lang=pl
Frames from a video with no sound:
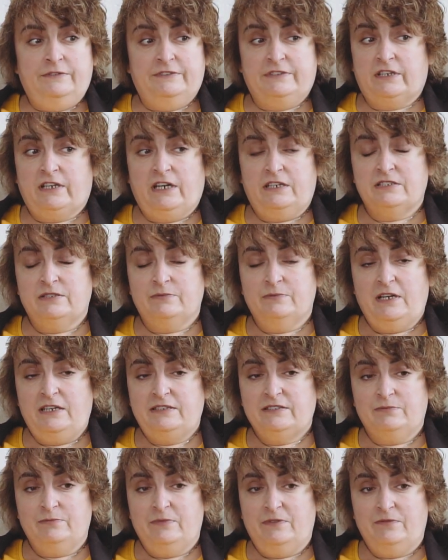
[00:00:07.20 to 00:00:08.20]
Za każdym
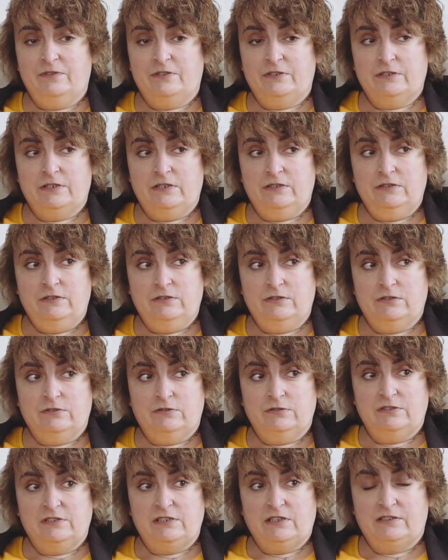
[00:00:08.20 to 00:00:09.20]
razem mam wrażenie,
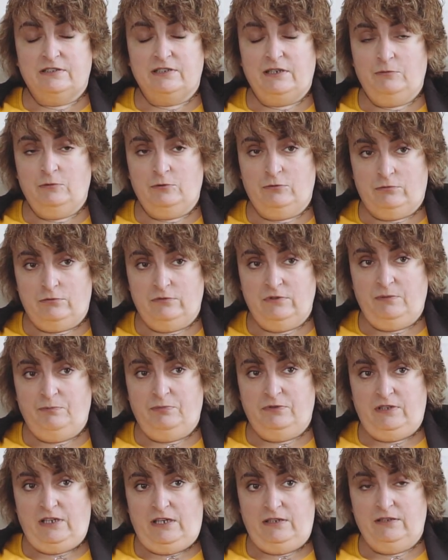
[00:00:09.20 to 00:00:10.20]
że to jest tak samo trudne
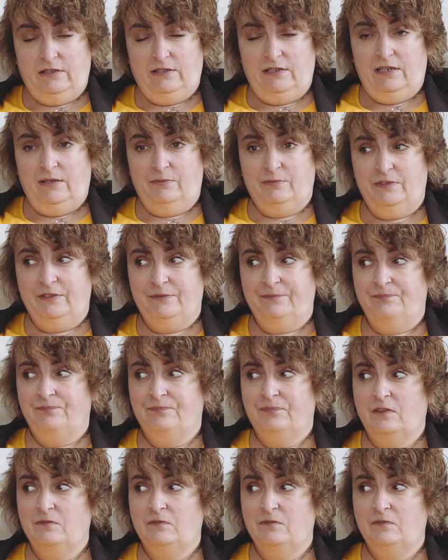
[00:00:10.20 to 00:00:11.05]
pytanie dla mnie.